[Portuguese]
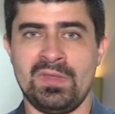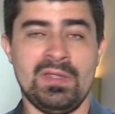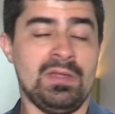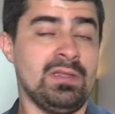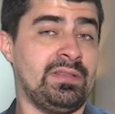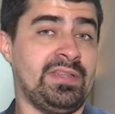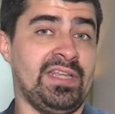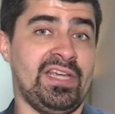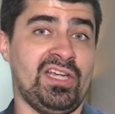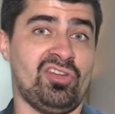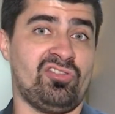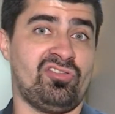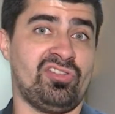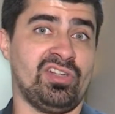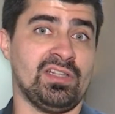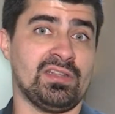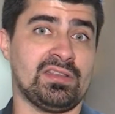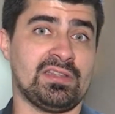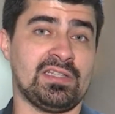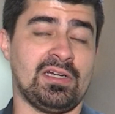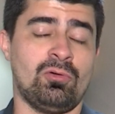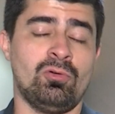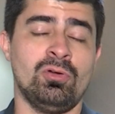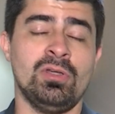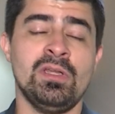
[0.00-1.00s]
Desde
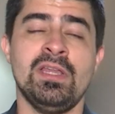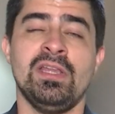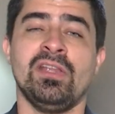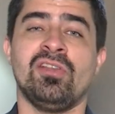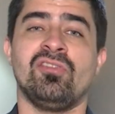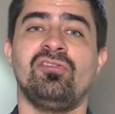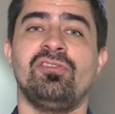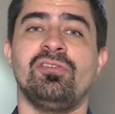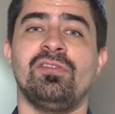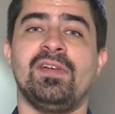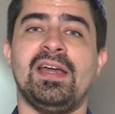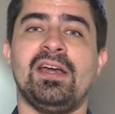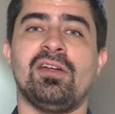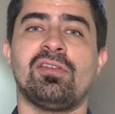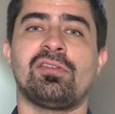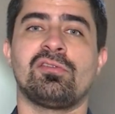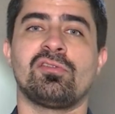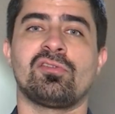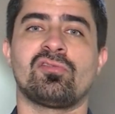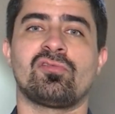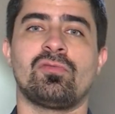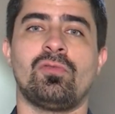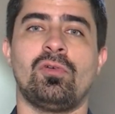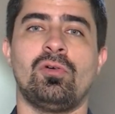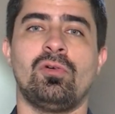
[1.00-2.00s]
então,
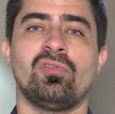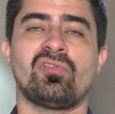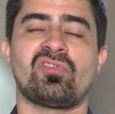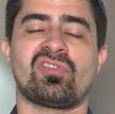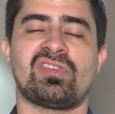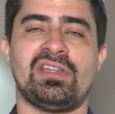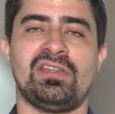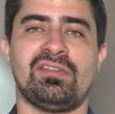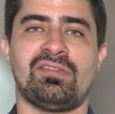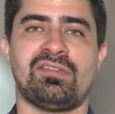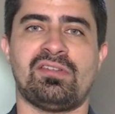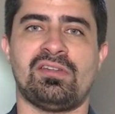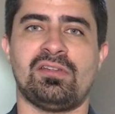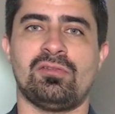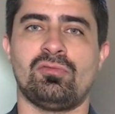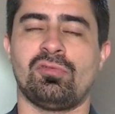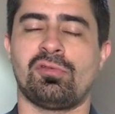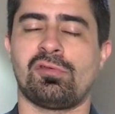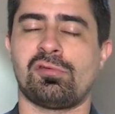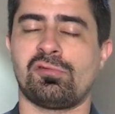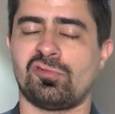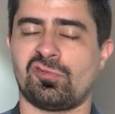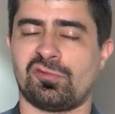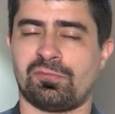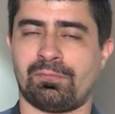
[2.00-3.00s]
diversos voos têm sido
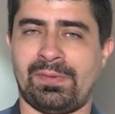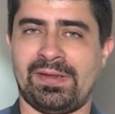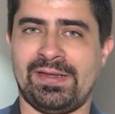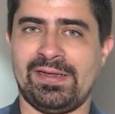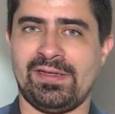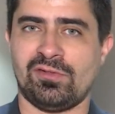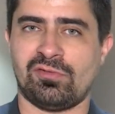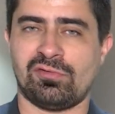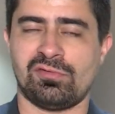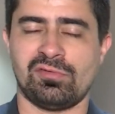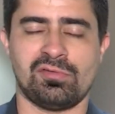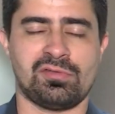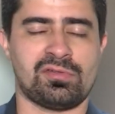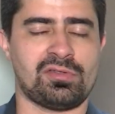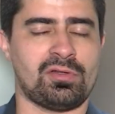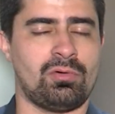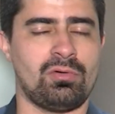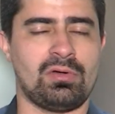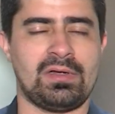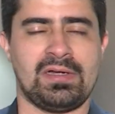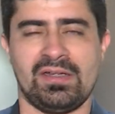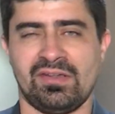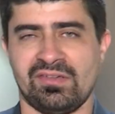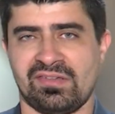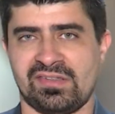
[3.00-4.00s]
suspensos ou
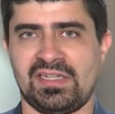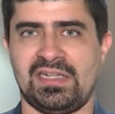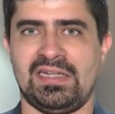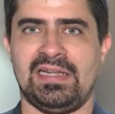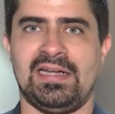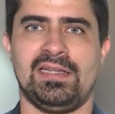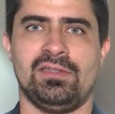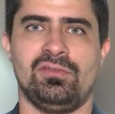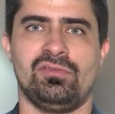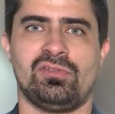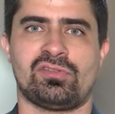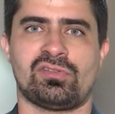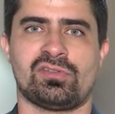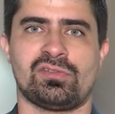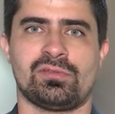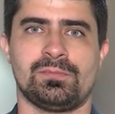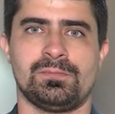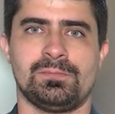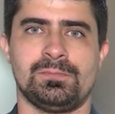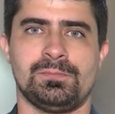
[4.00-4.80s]
cancelados.